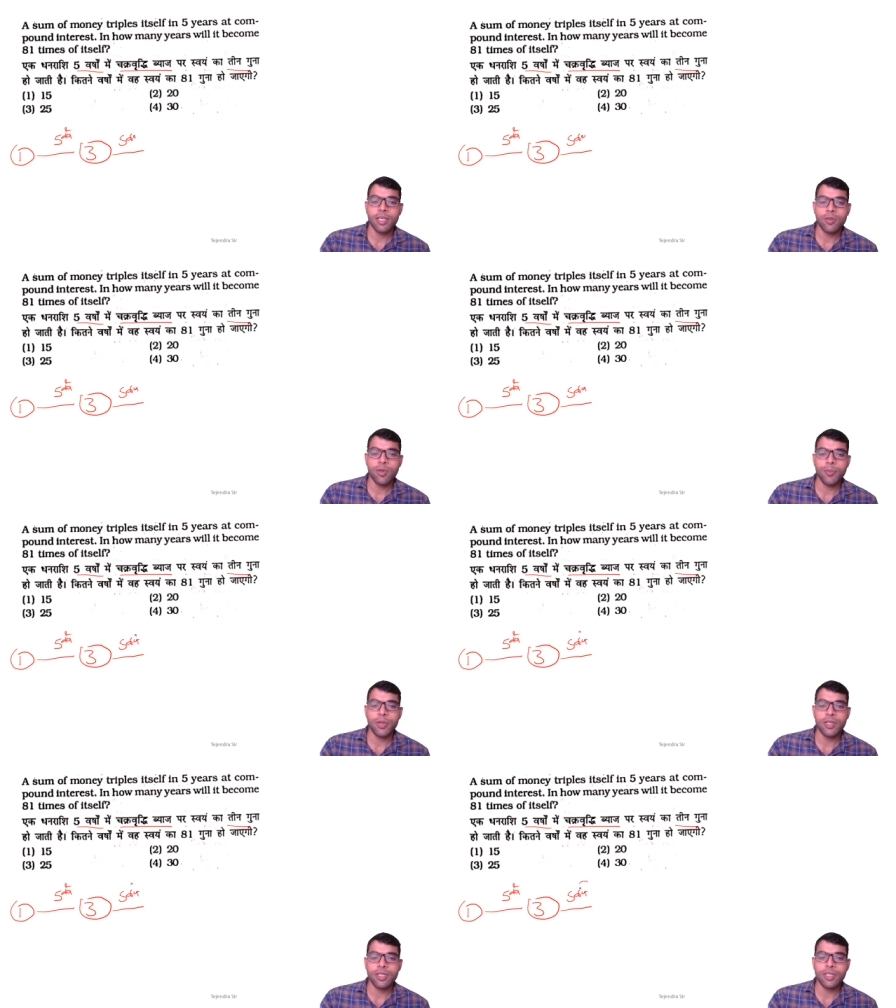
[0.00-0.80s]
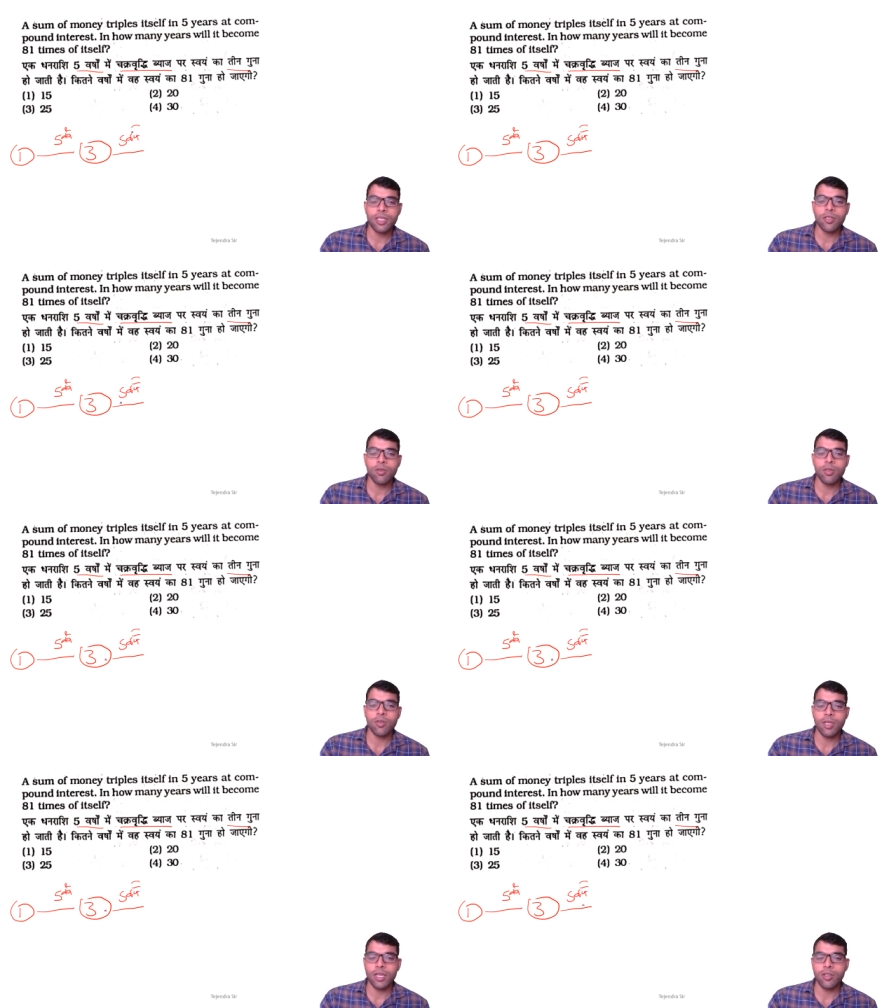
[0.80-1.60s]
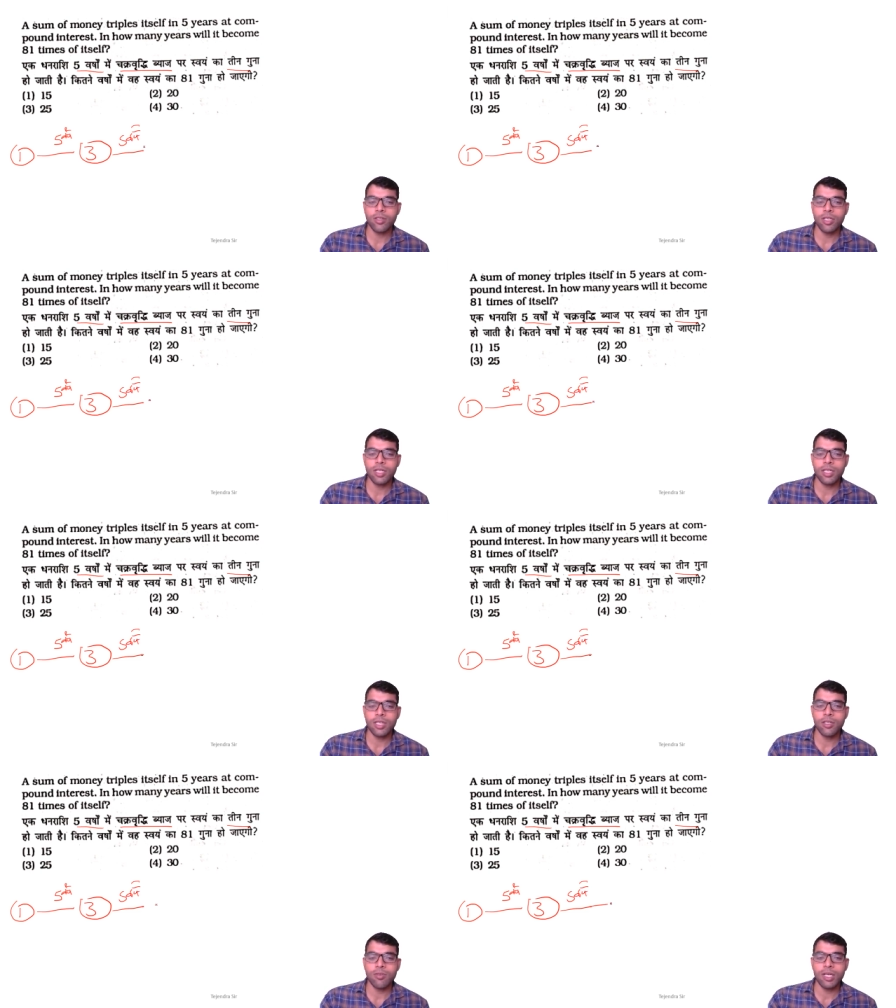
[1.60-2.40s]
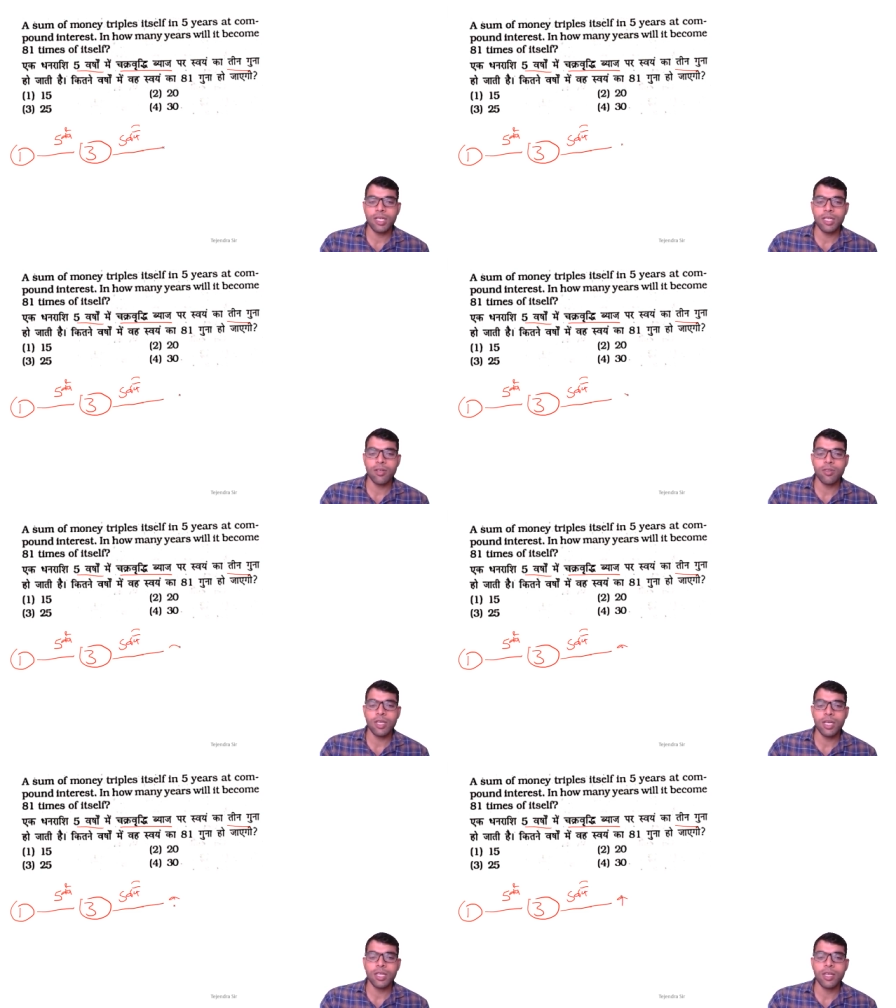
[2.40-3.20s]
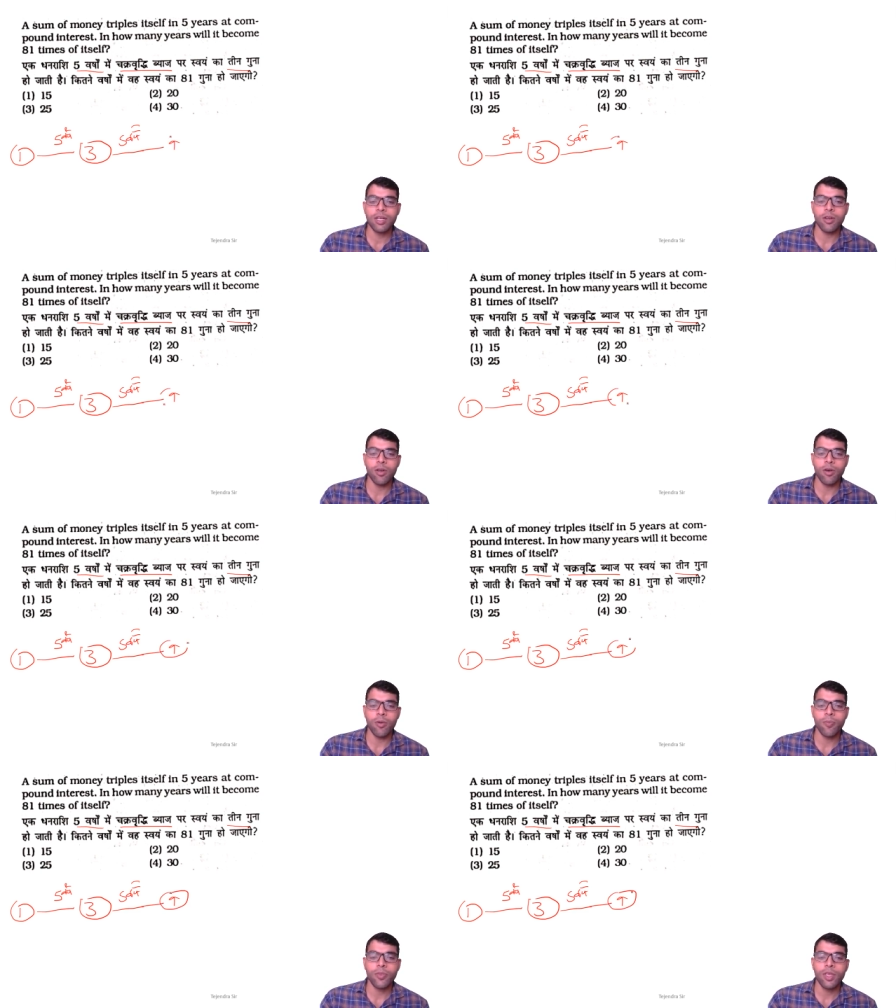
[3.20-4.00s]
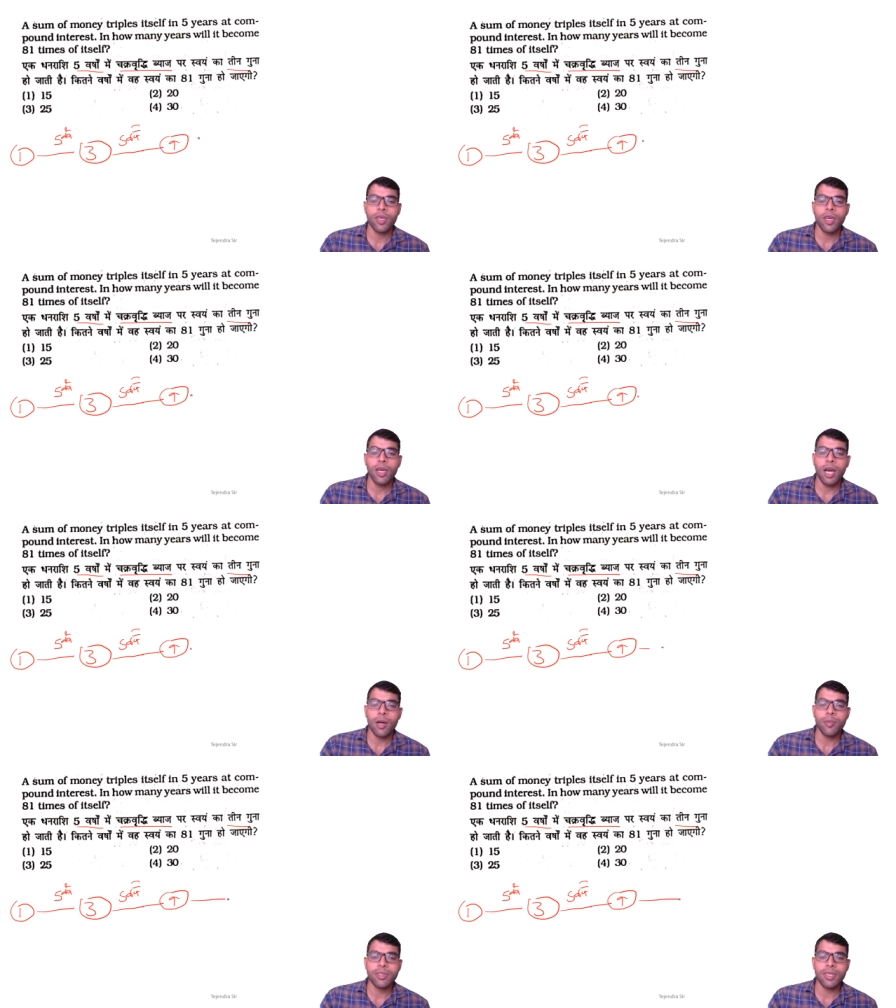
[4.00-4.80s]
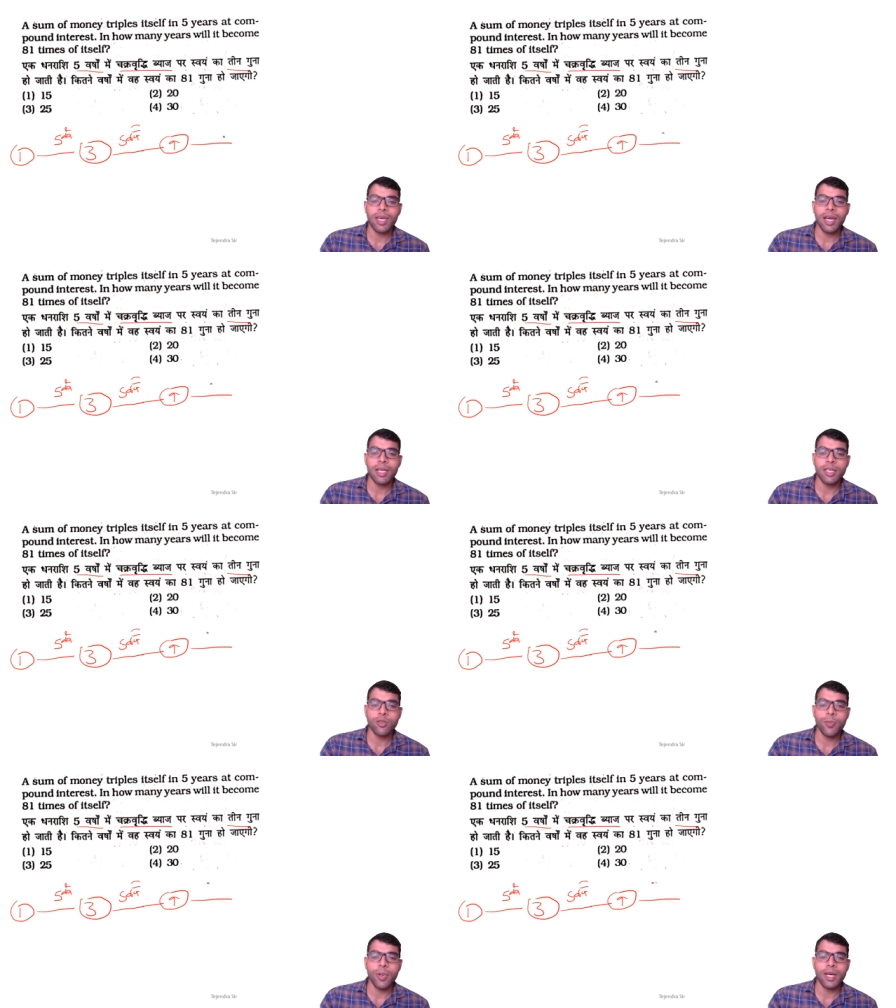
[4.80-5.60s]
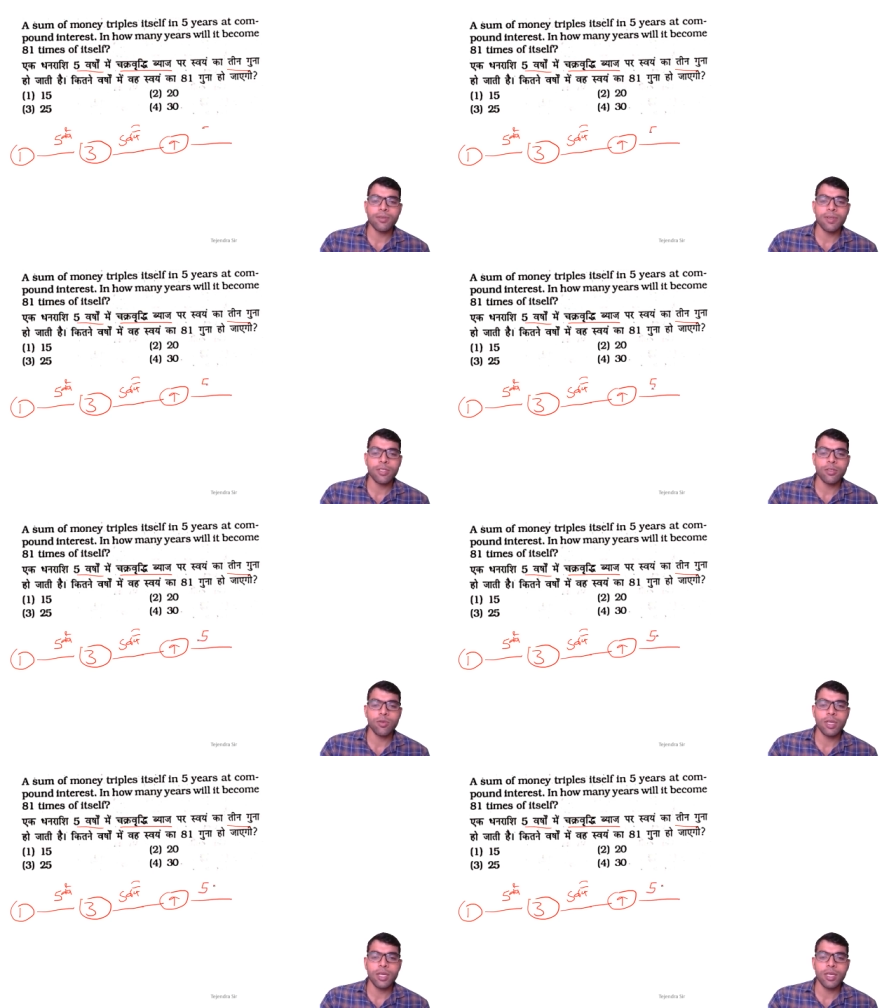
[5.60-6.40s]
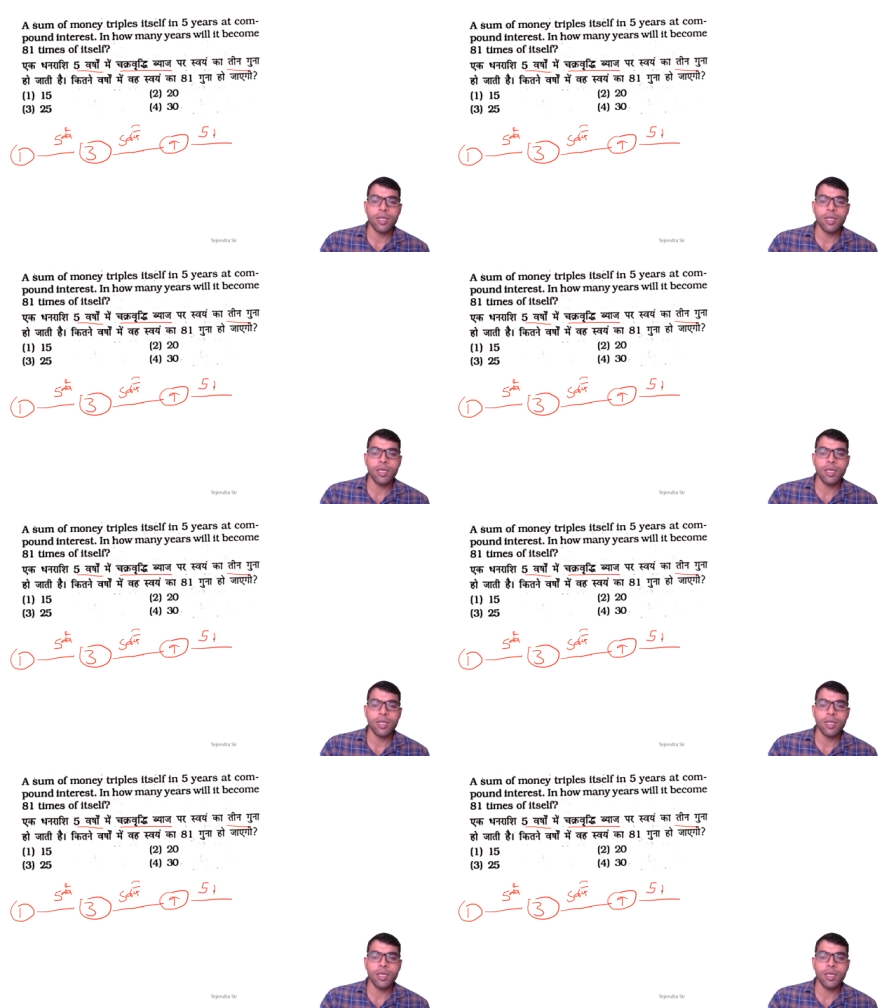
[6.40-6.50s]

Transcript: इसमें फिर से तीन गुनी हो जाएगी और तीन का तीन गुना कितना होता है नौ अब इससे अगले जो पाँच वर्ष होंगे